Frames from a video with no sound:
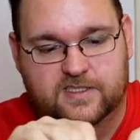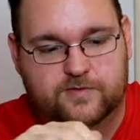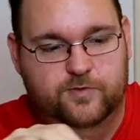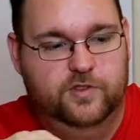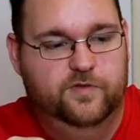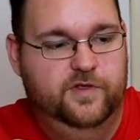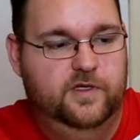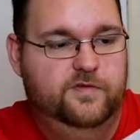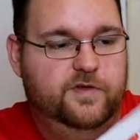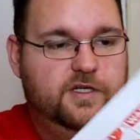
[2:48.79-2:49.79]
Das wird auf
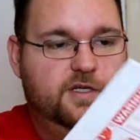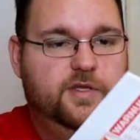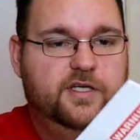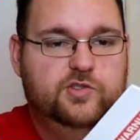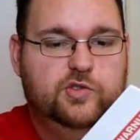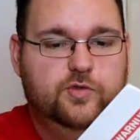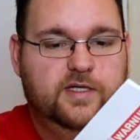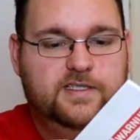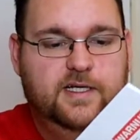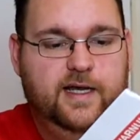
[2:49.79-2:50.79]
jeden Fall demnächst noch so
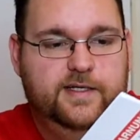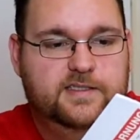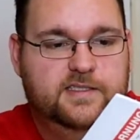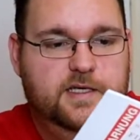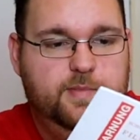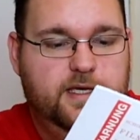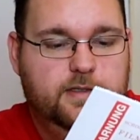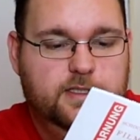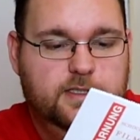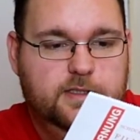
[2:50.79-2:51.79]
als kleines
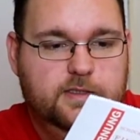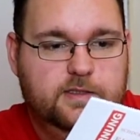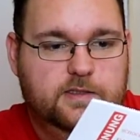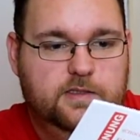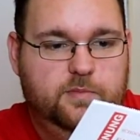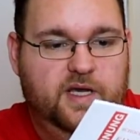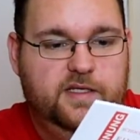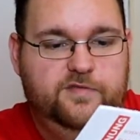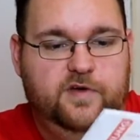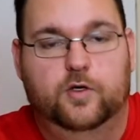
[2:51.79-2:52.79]
Gimmick äh, bei
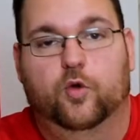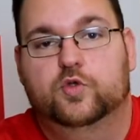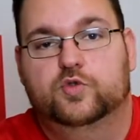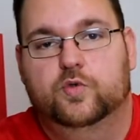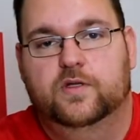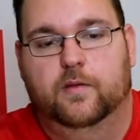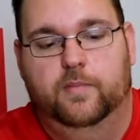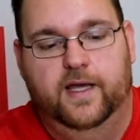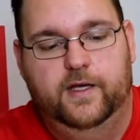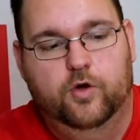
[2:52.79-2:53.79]
die Verlosung
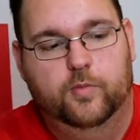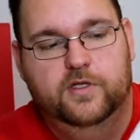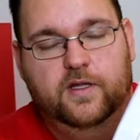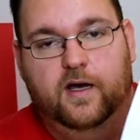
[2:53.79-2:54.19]
dabei kommen.